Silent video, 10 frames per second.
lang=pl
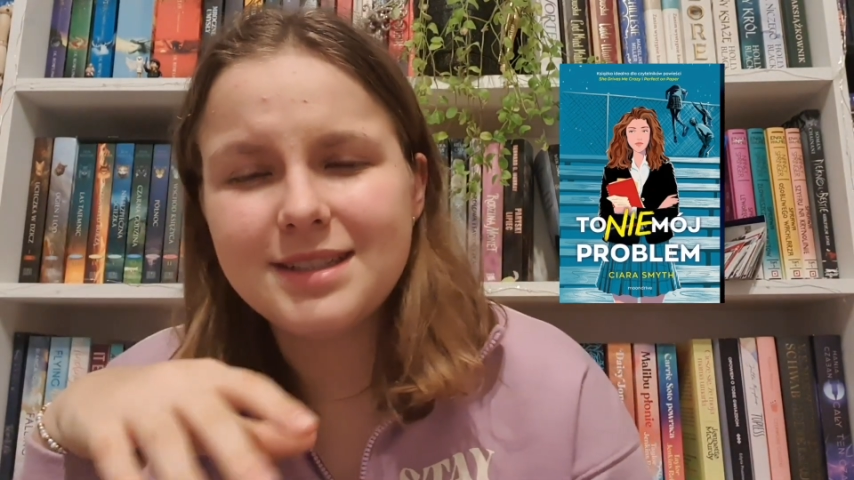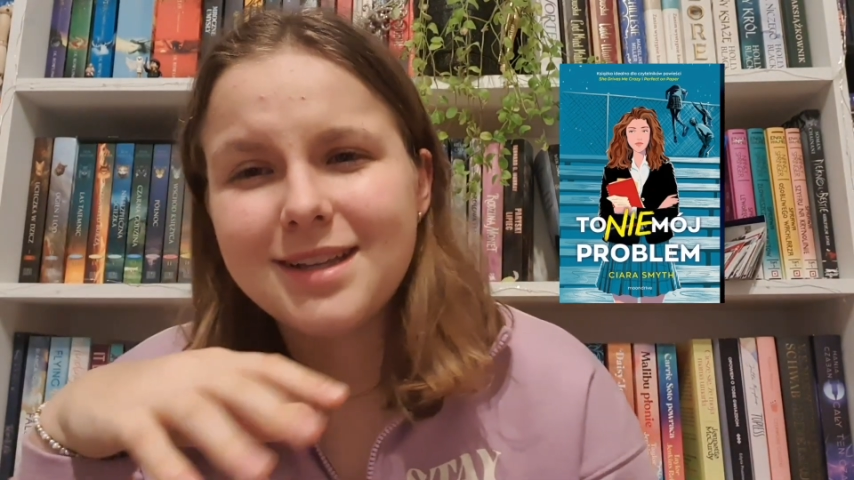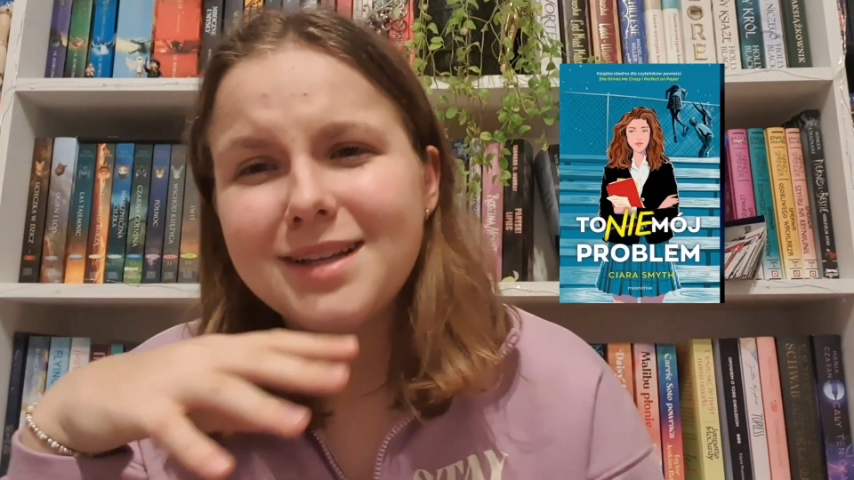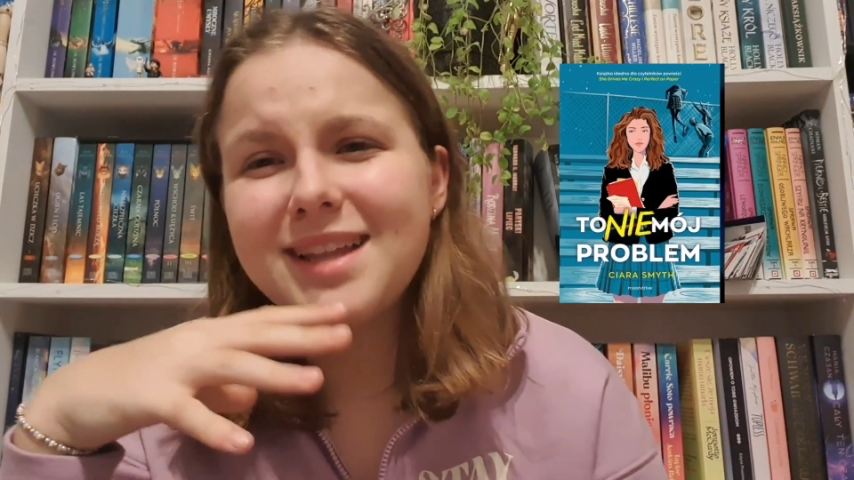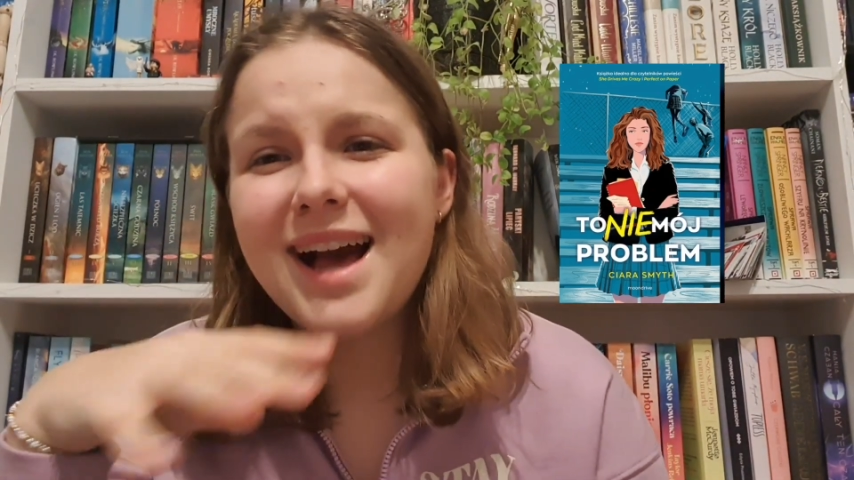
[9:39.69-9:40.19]
i
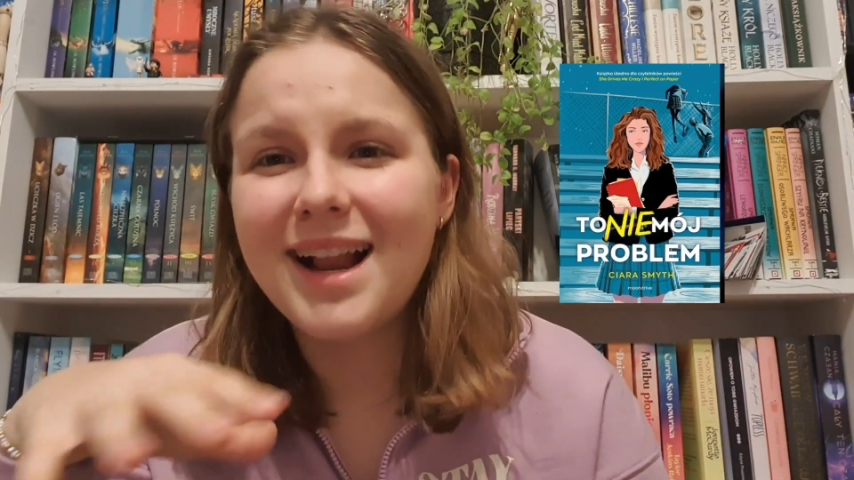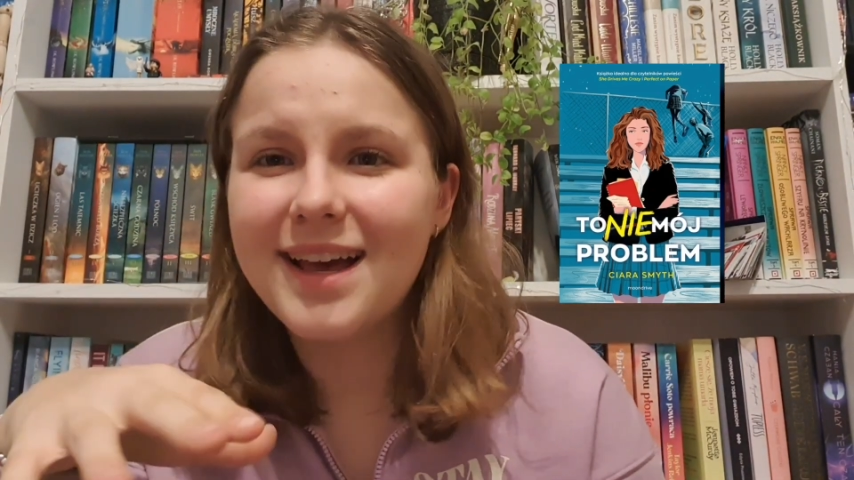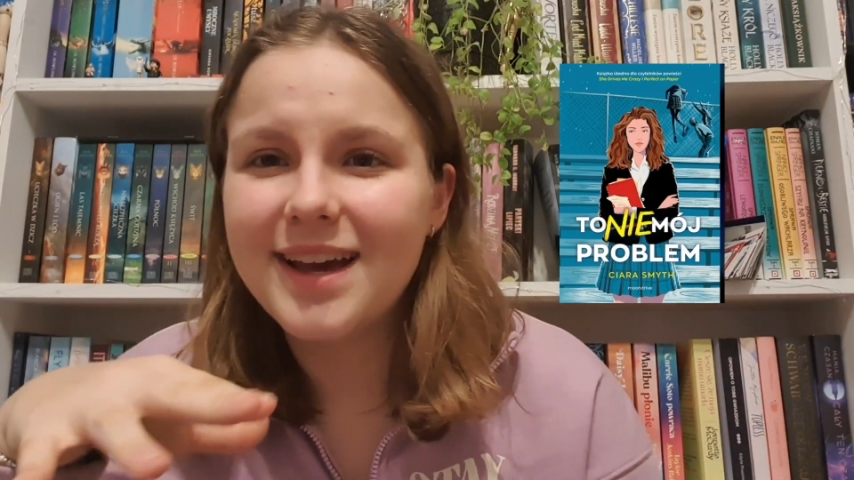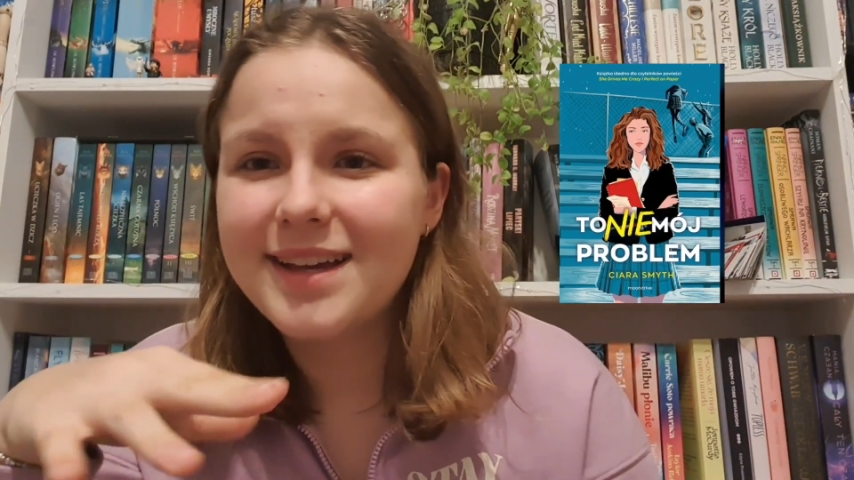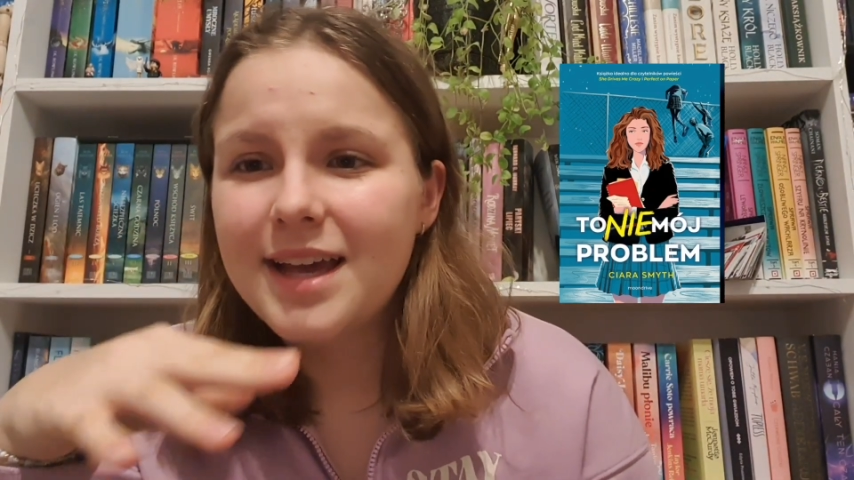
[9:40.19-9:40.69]
tak
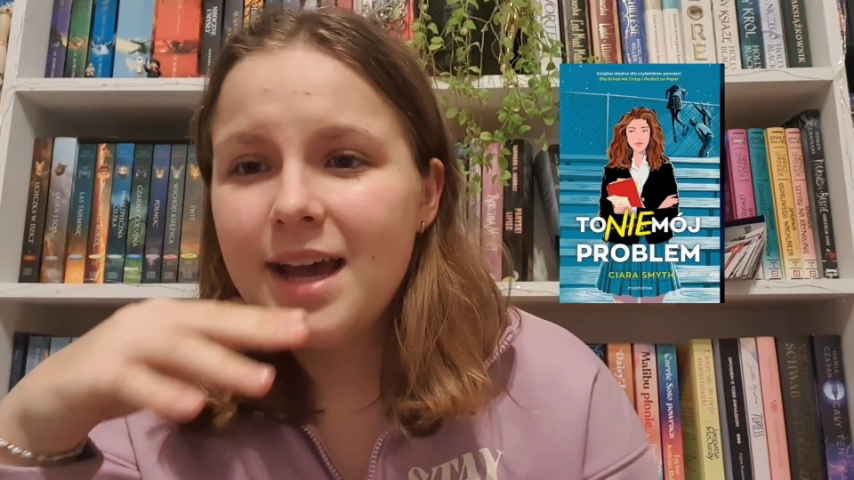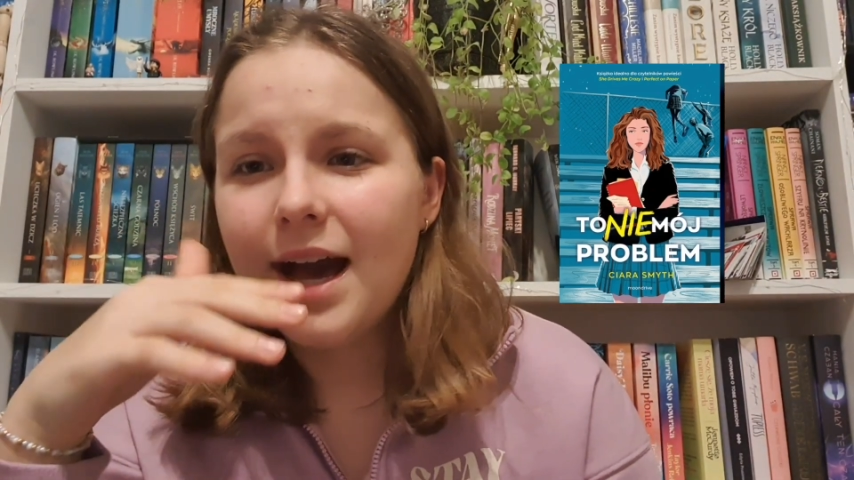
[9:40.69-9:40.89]
dalej,